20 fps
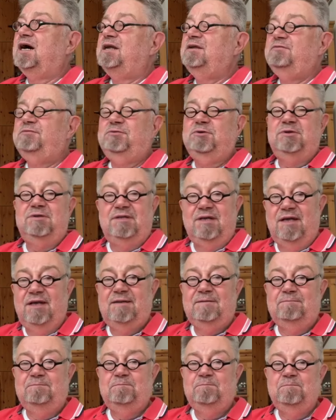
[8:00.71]
gerade für
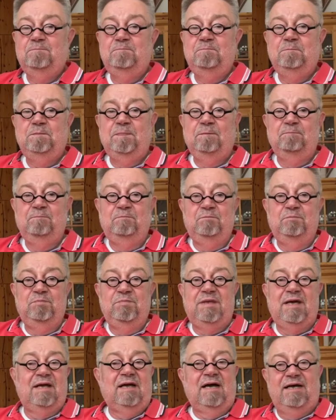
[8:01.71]
den,
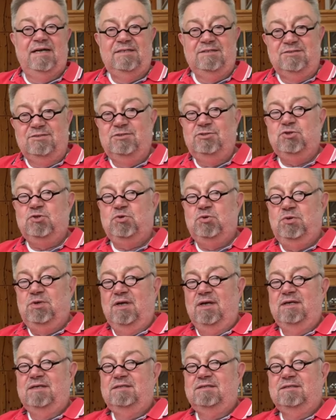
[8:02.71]
der
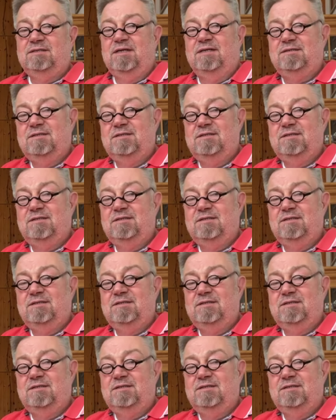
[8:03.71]
Geistesschüler ist,